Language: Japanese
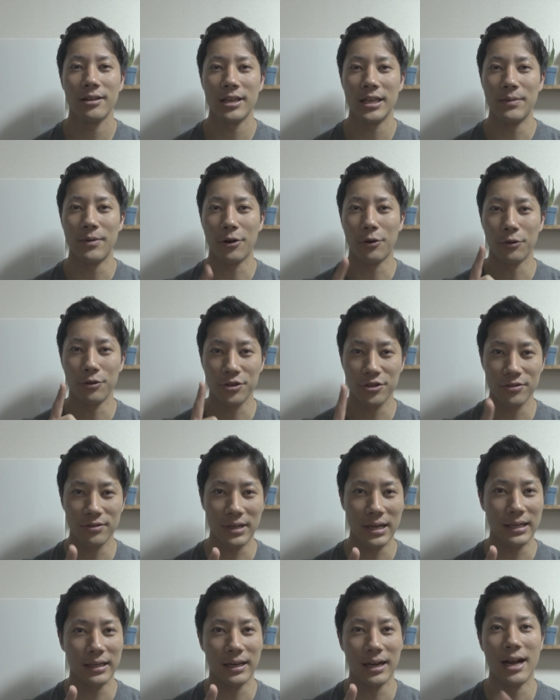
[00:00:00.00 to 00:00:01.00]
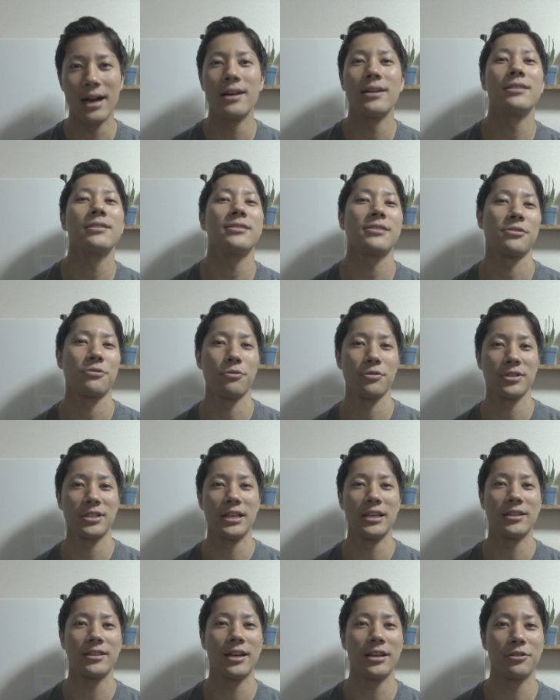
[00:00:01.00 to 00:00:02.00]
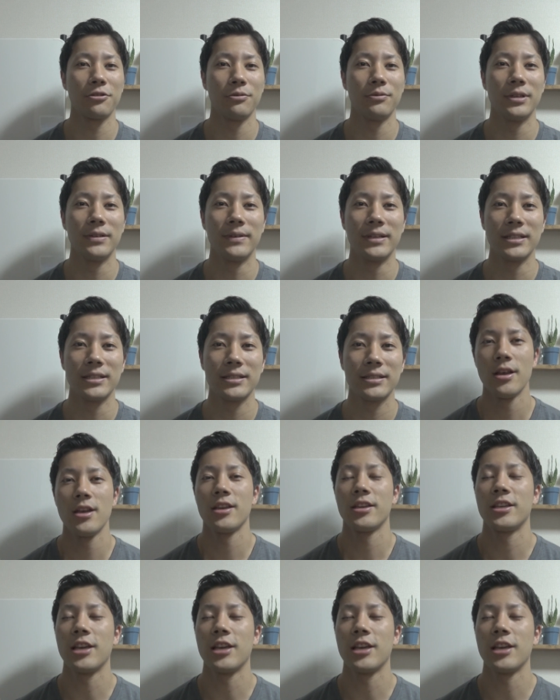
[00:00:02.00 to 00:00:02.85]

今この瞬間から過ごしていきたいと思います